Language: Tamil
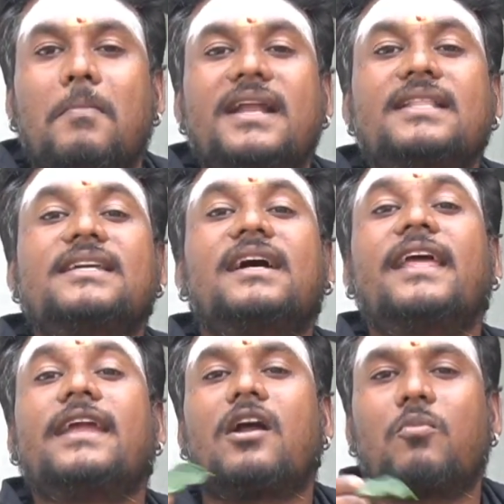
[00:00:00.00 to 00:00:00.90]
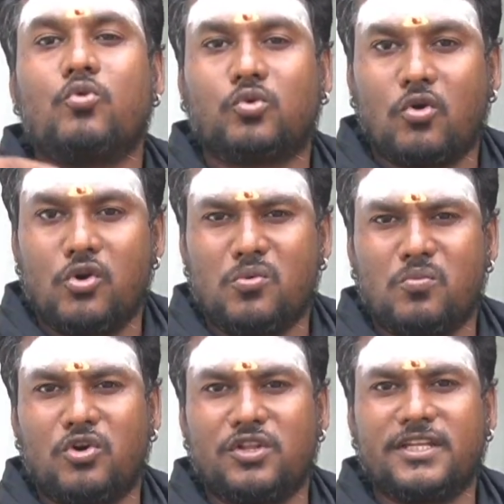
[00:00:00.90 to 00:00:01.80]
மருந்துகளை நாம்
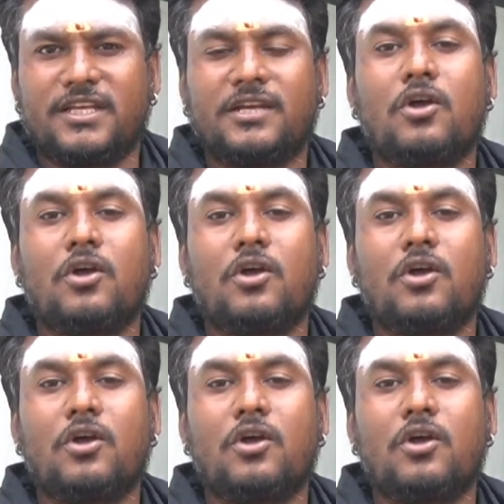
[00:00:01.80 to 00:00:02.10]
உட்கொள்ளும் பொழுது